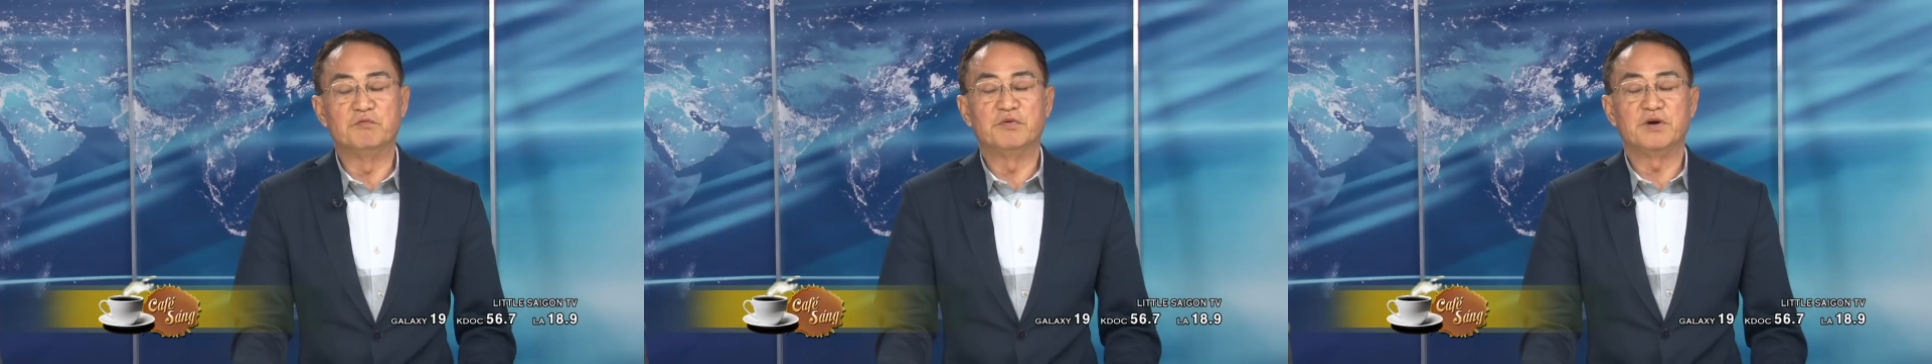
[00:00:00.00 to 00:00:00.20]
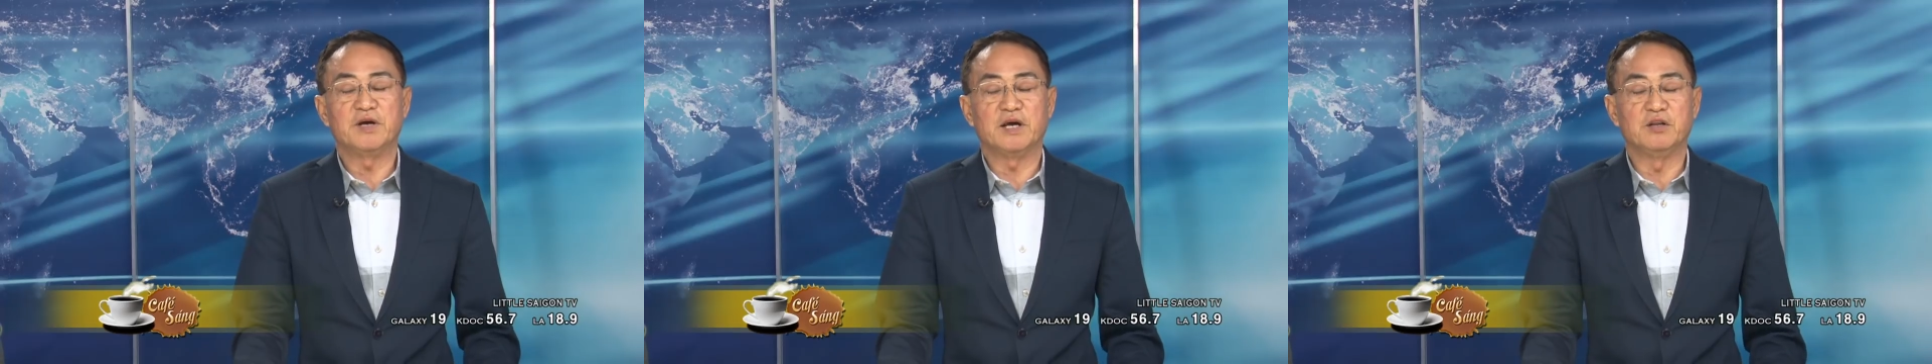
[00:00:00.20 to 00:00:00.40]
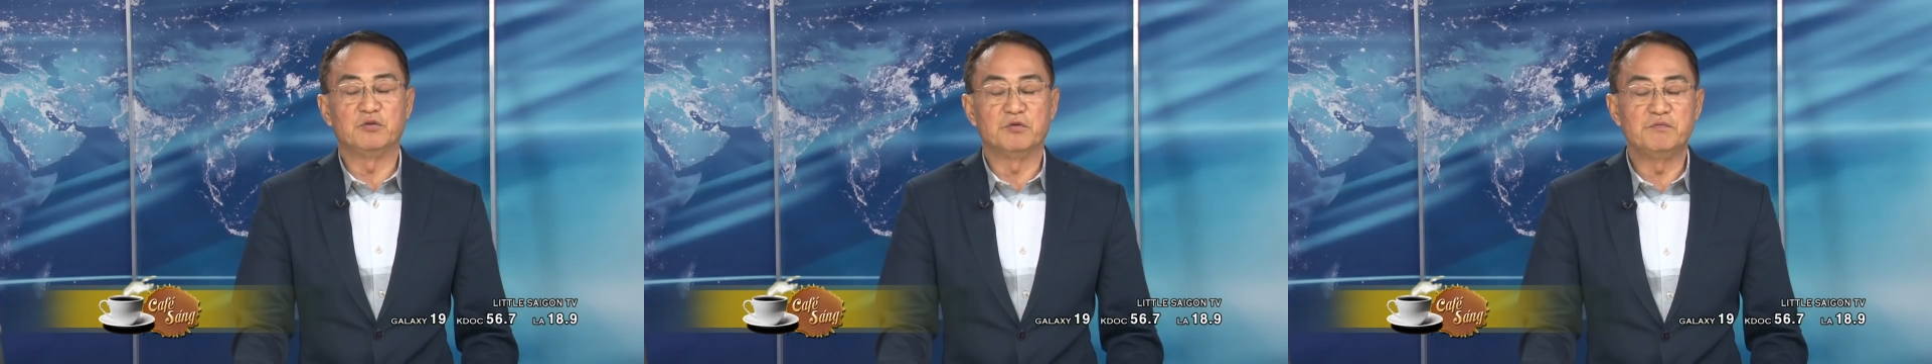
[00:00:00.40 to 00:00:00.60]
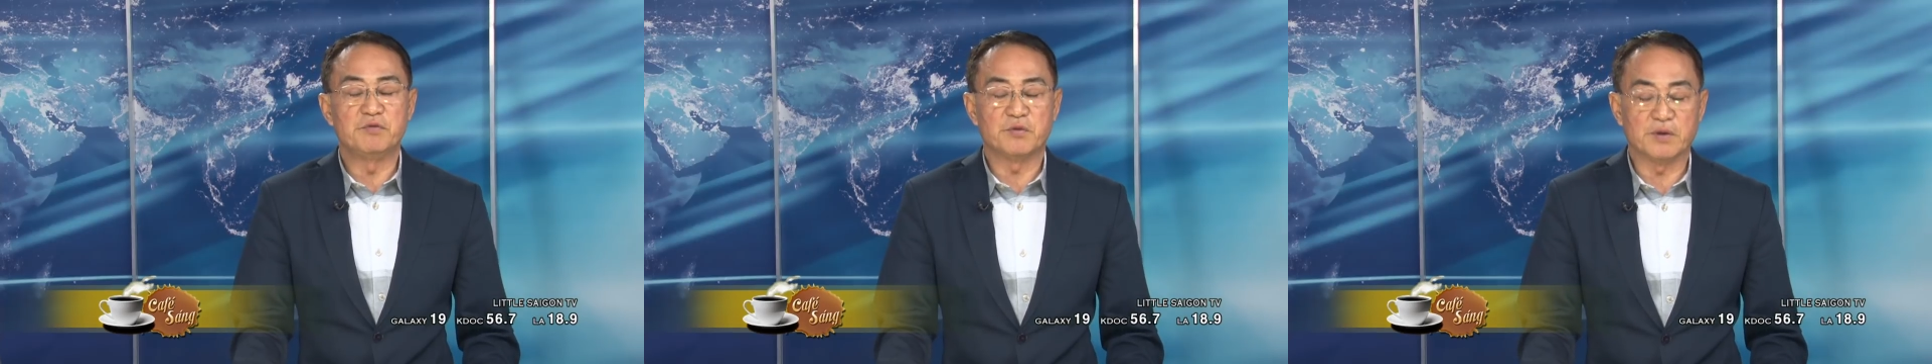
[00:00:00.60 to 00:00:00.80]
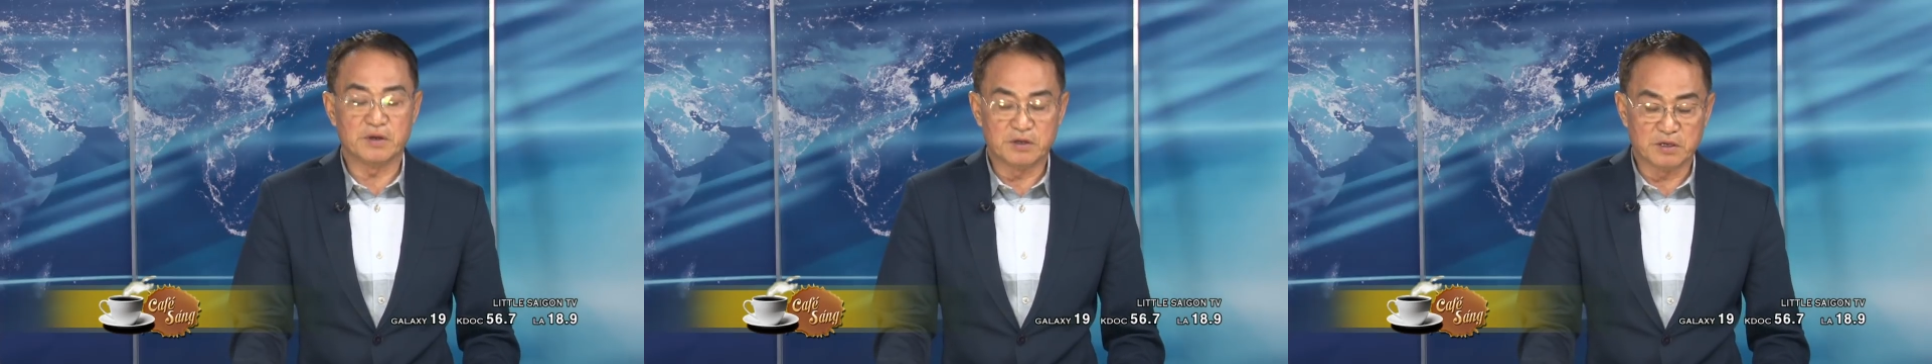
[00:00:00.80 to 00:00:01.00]
với anh Tuấn
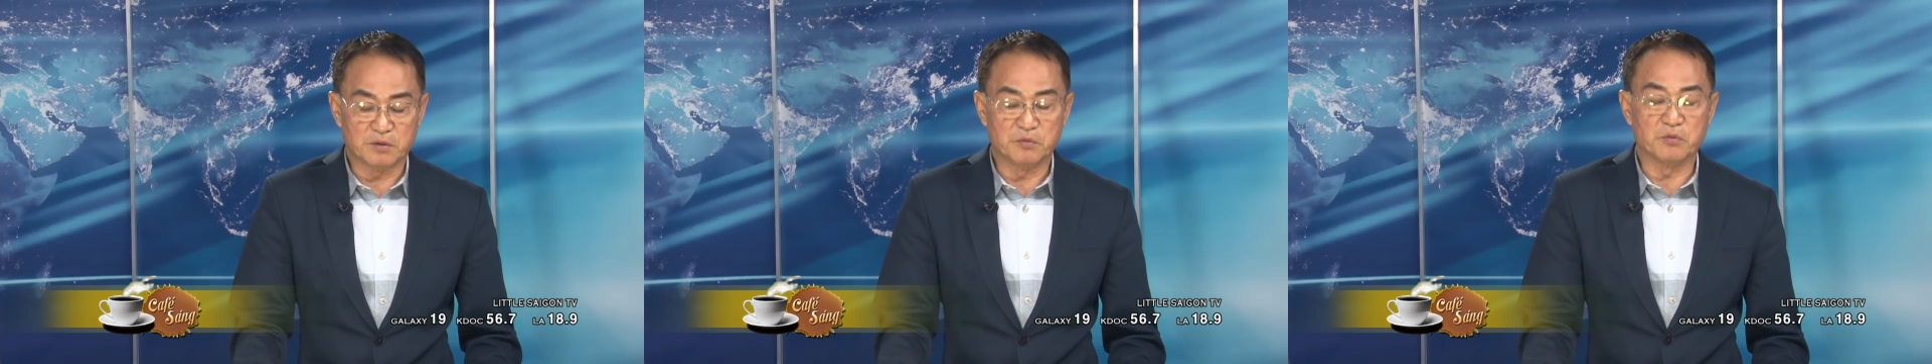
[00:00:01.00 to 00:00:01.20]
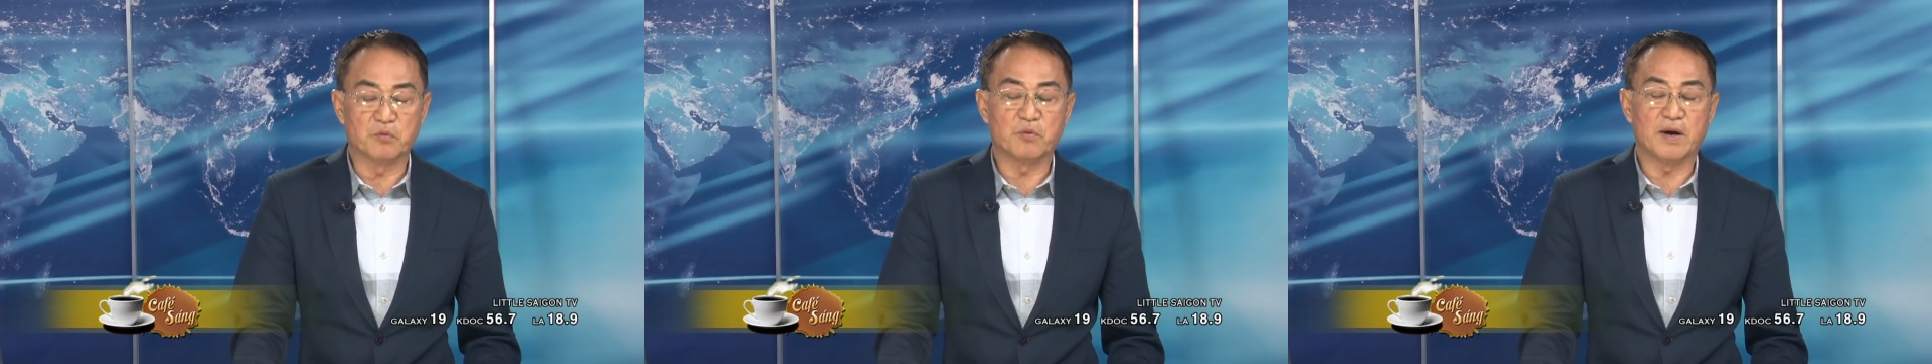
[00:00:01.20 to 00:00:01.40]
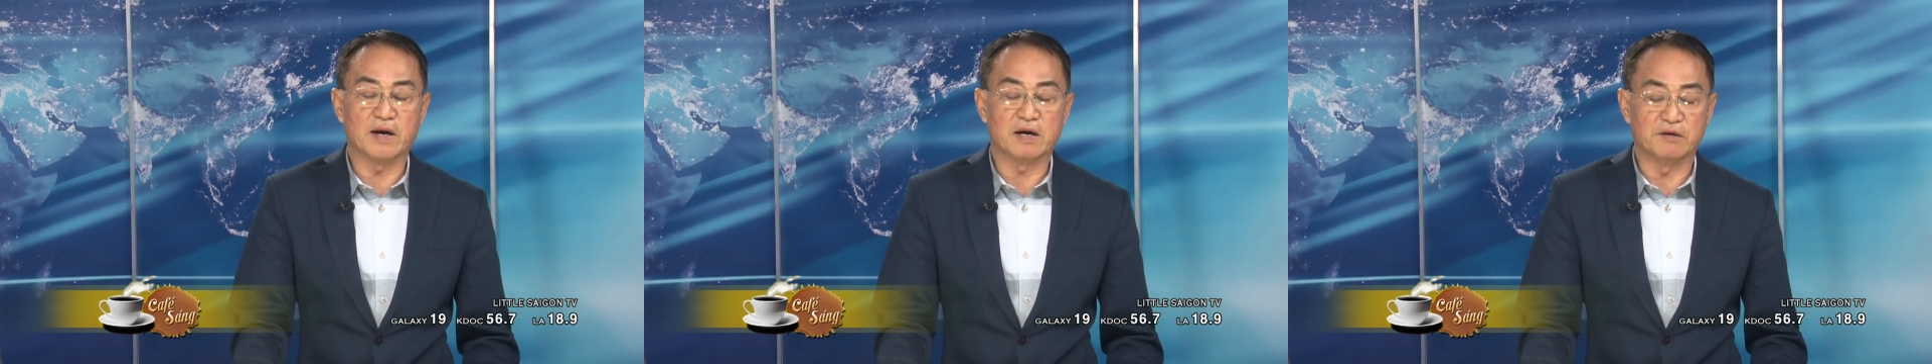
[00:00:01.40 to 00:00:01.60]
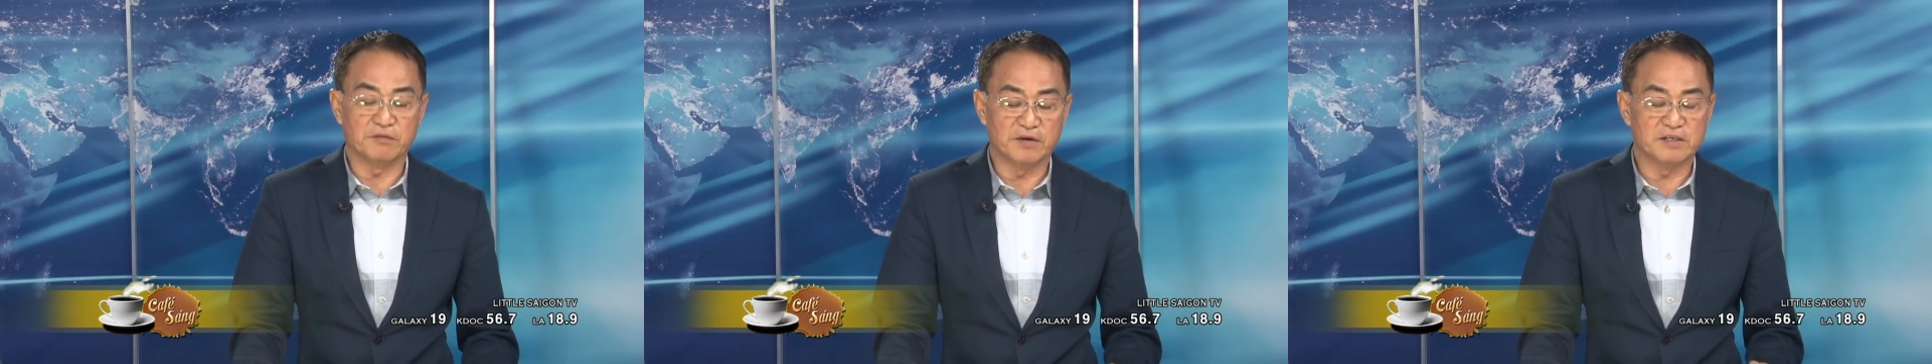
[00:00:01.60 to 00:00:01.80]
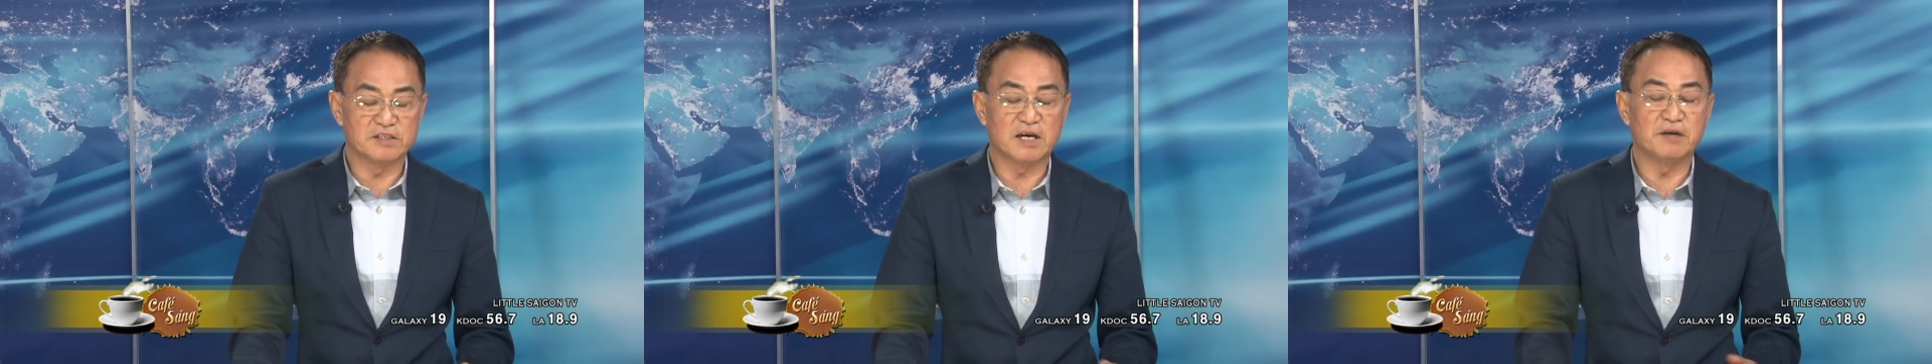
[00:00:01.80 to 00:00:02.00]
và đoàn trọng qua cà
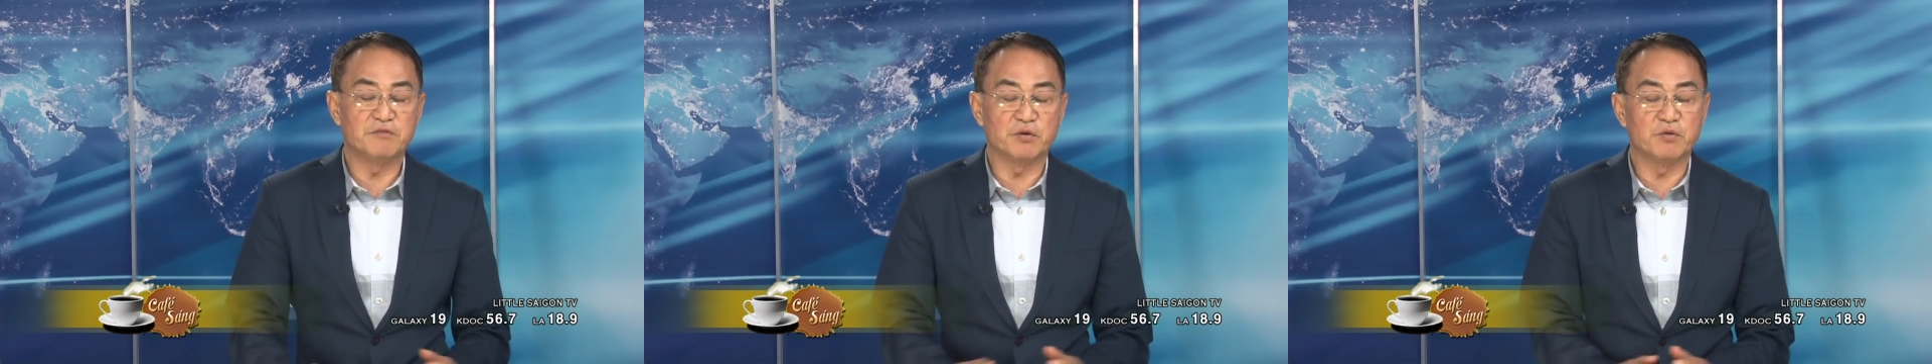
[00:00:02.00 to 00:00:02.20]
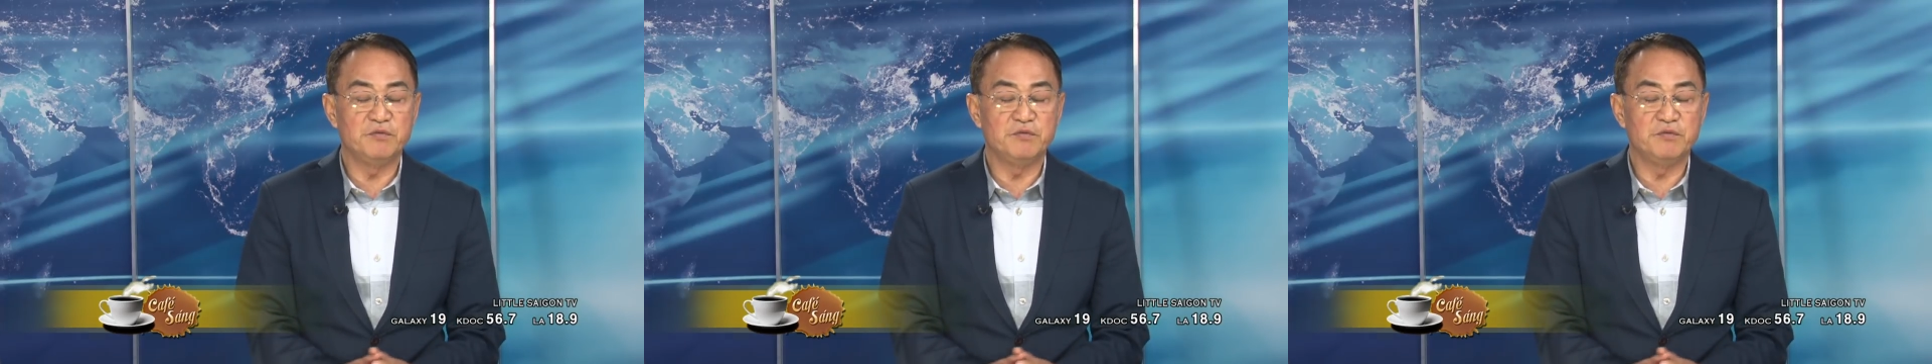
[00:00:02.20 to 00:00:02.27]
phê sáng và